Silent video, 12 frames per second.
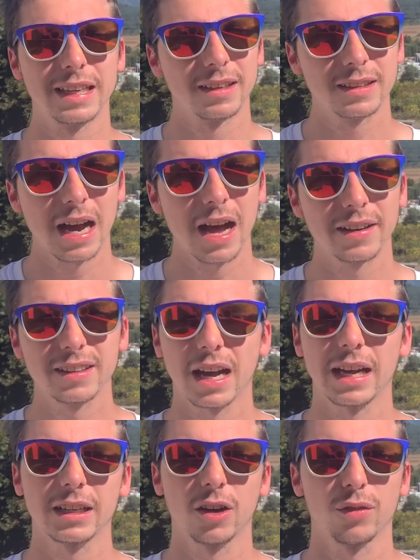geht gar nicht,
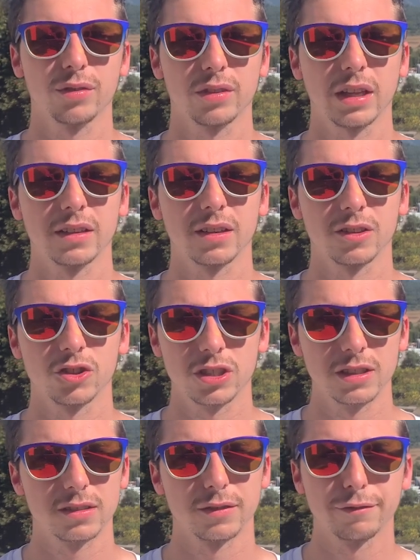Einkaufszentren
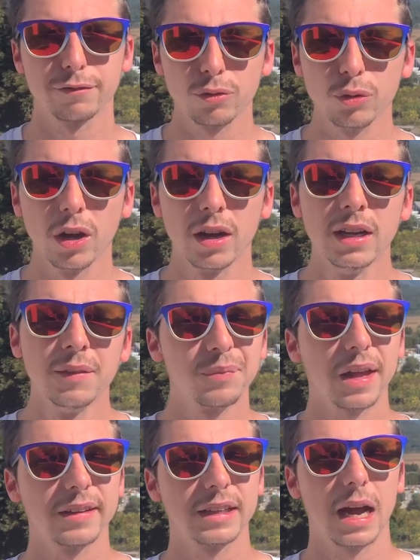schließen früher,
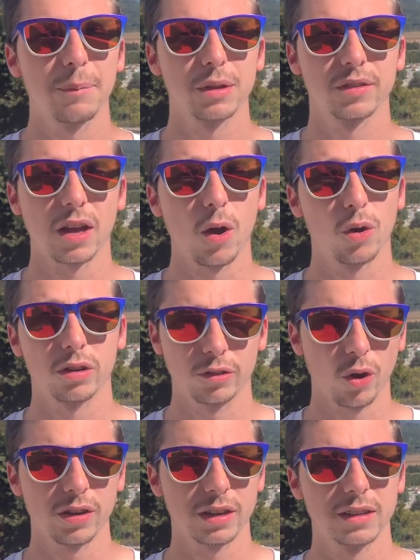dann gab es auch
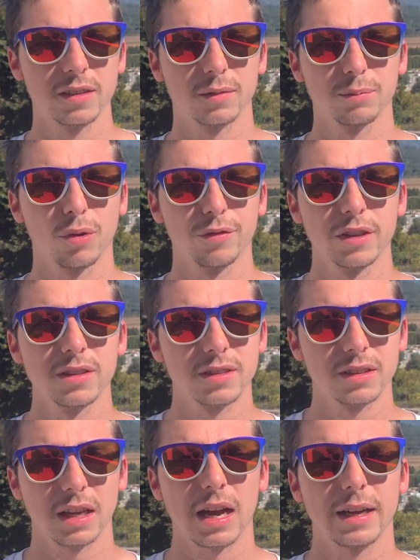dort Ort in diesen
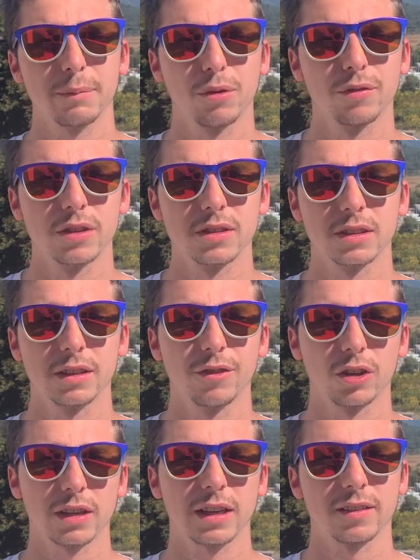Provinzen, drei Provinzen, die
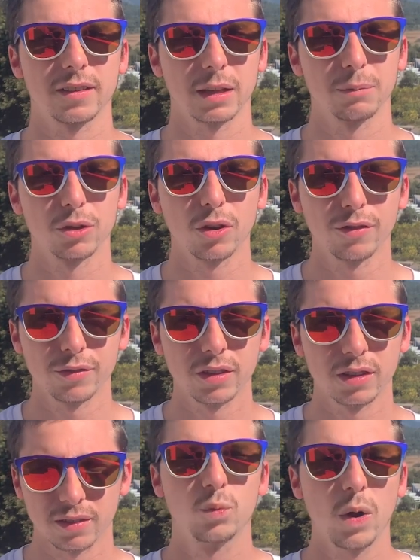wirklich extrem betroffen
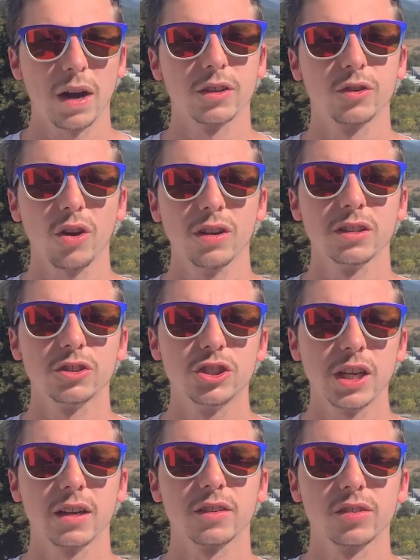sind, Guangdong,
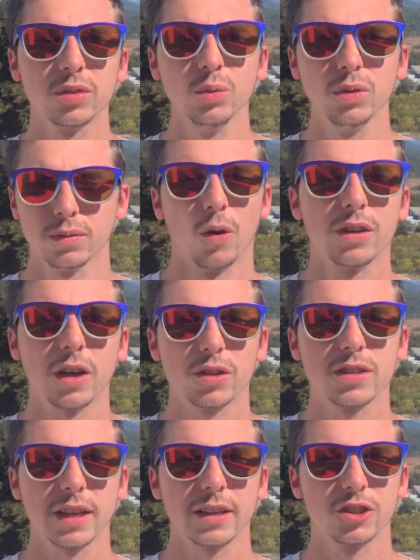Jiangsu und auch
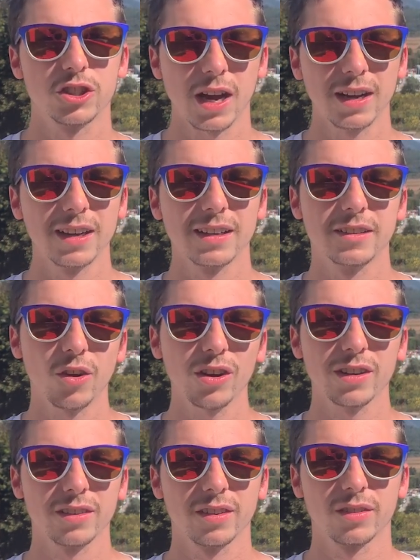Zhejiang.
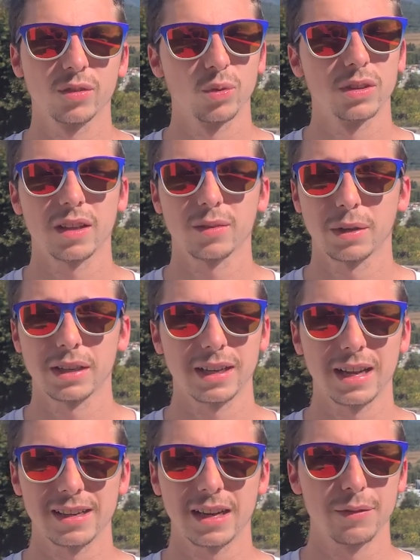Dort ist es so, dass man
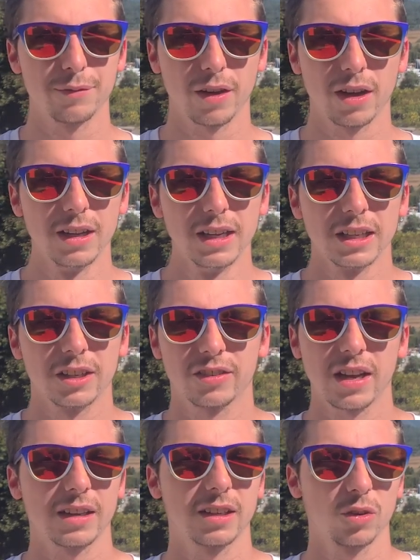dann halt einfach
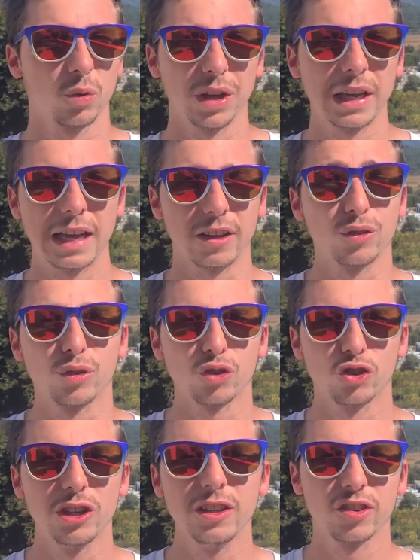gesagt hat, okay, es
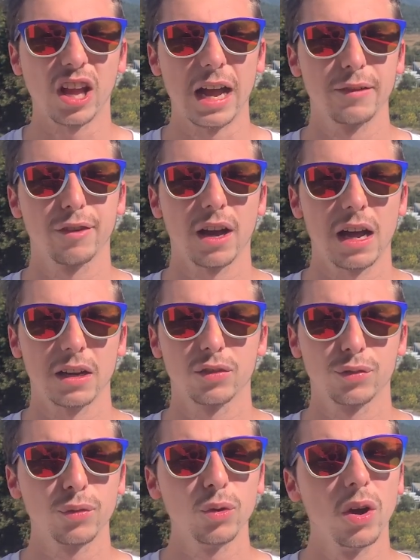schließt einfach alles
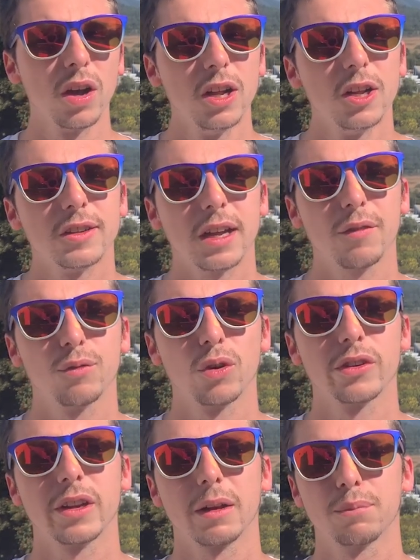früher. Da
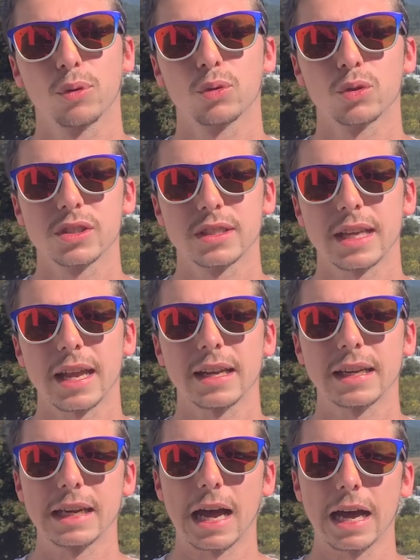wurden dann
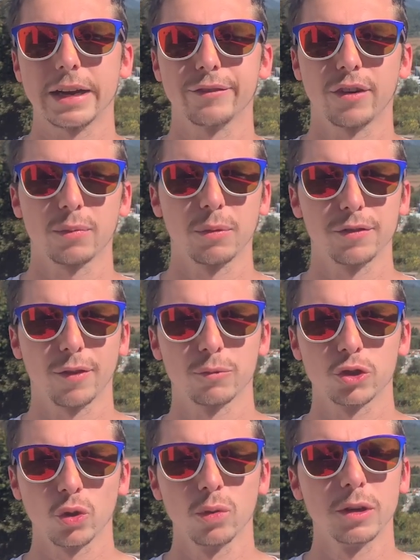Produzenten einfach mal vom
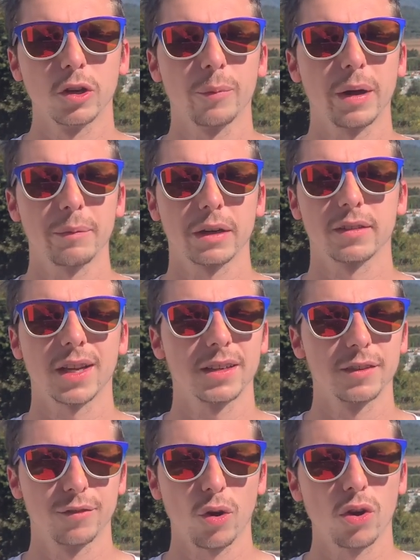Strom genommen, hat man gesagt,
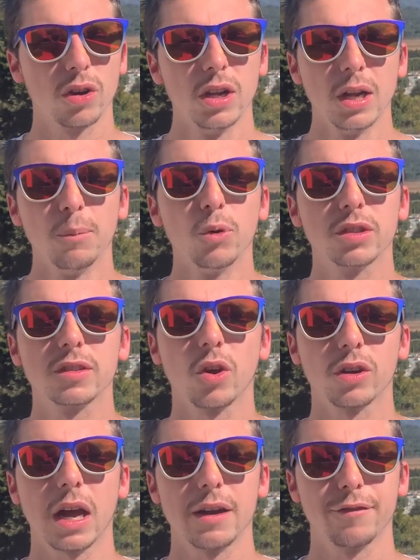eine Woche muss
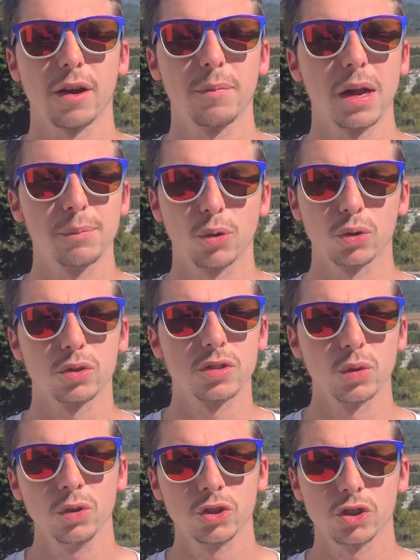dort einfach mal
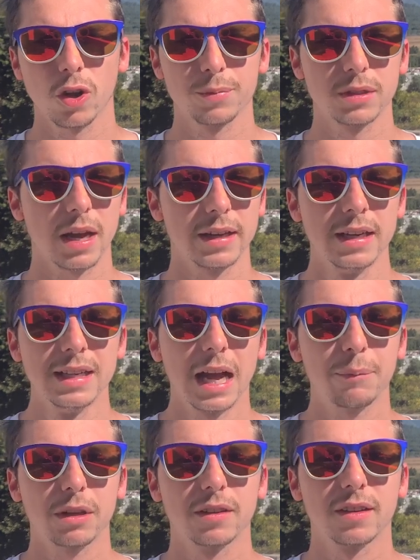Produktionsstopp sein.
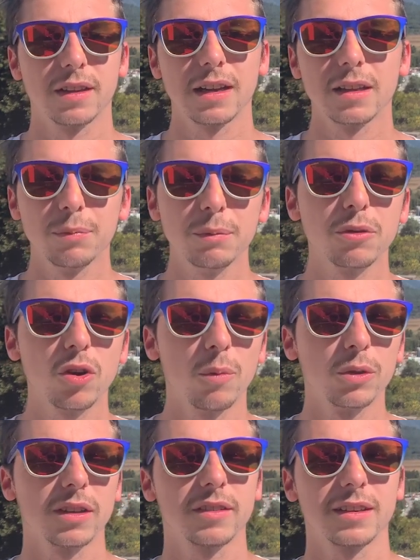Habt ihr sicherlich mitbekommen.
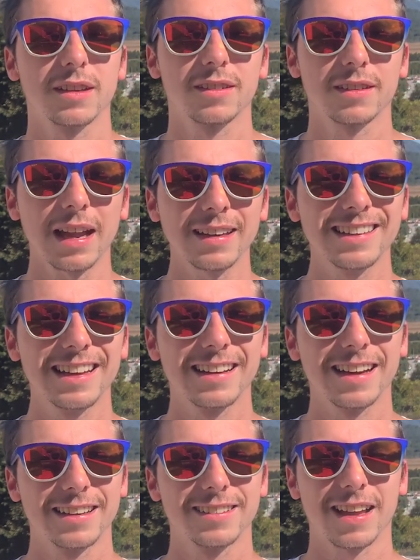Und das Interessante
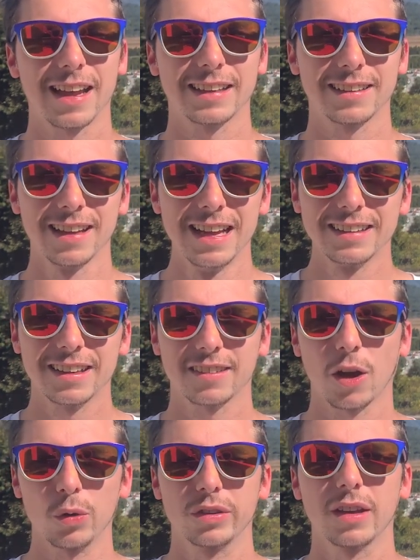daran ist eigentlich, dass
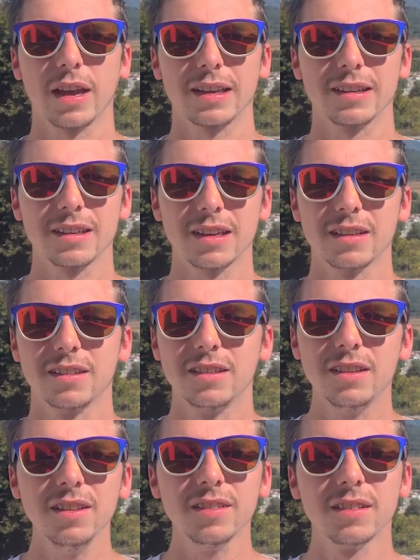ausgerechnet in
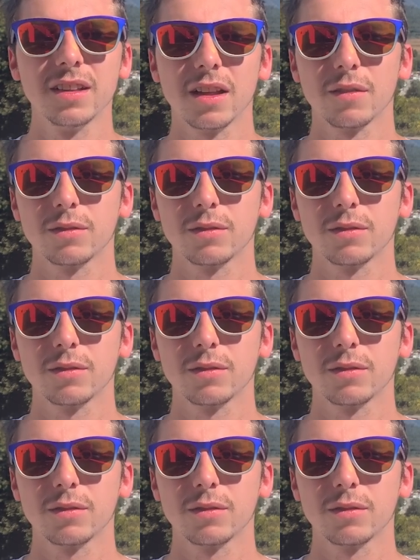diesen